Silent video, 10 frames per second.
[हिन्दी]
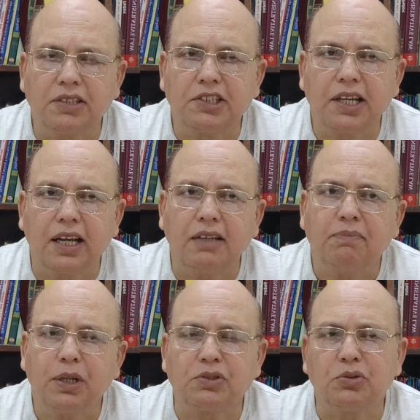जज के यहाँ
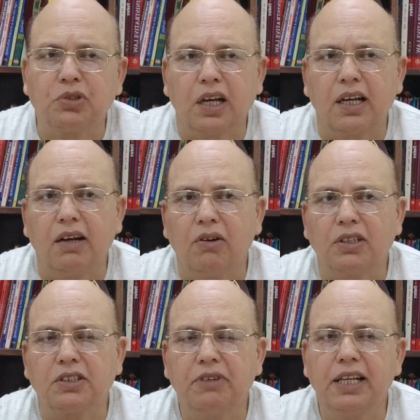प्रस्तुत करना
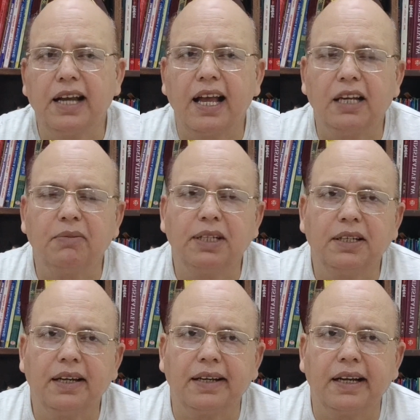होगा सिविल न्यायालय में
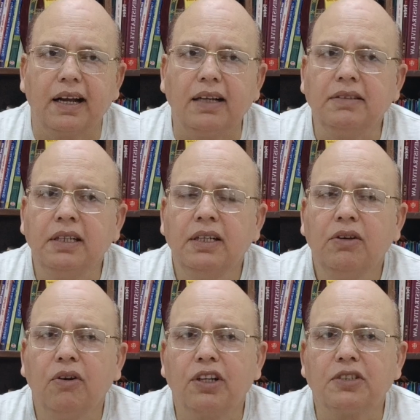ये लगेगा
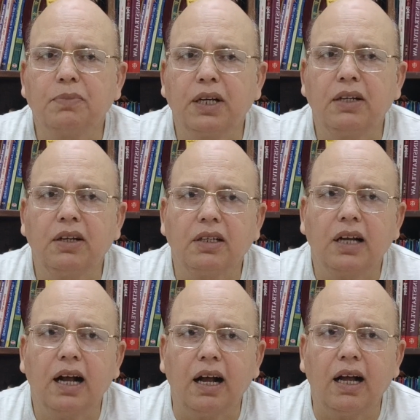और इसमें
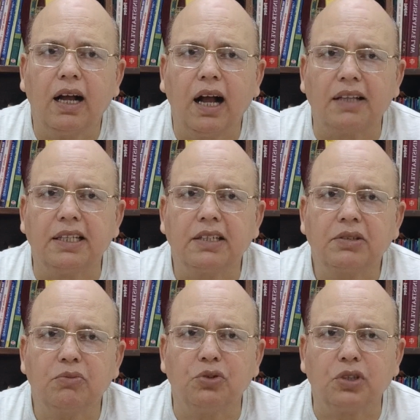
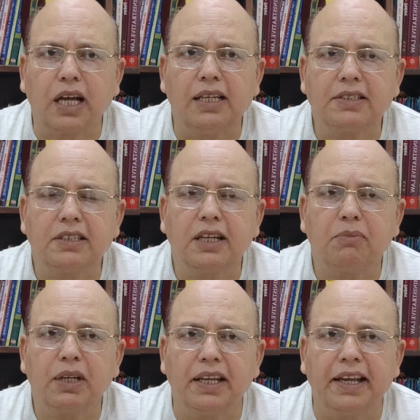आदेश उनतालीस
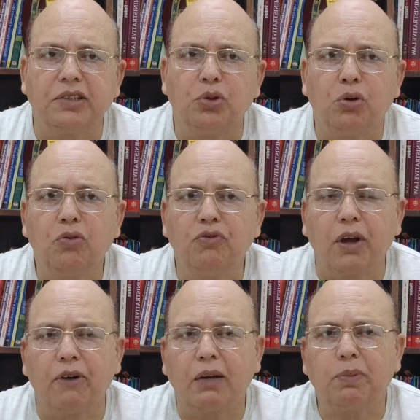नियम एक दो
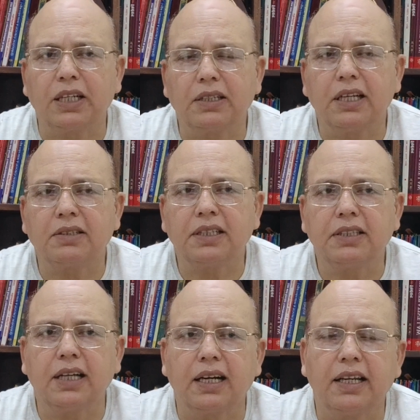व्यवहार प्रक्रिया
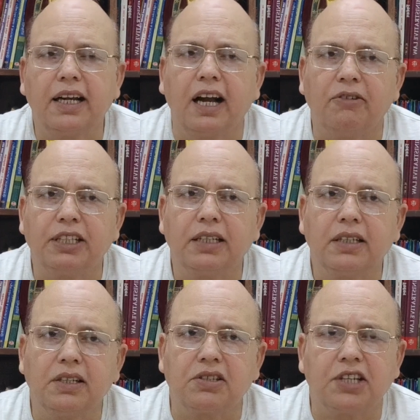संहिता का एक
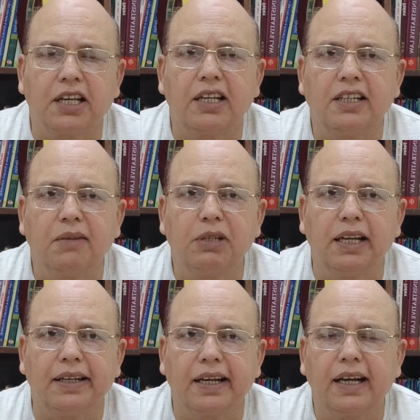आवेदन स्टे के लिए भी
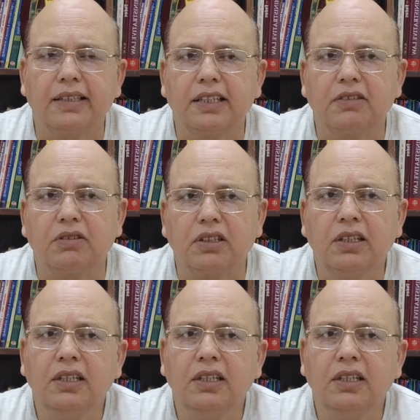लगेगा कि इस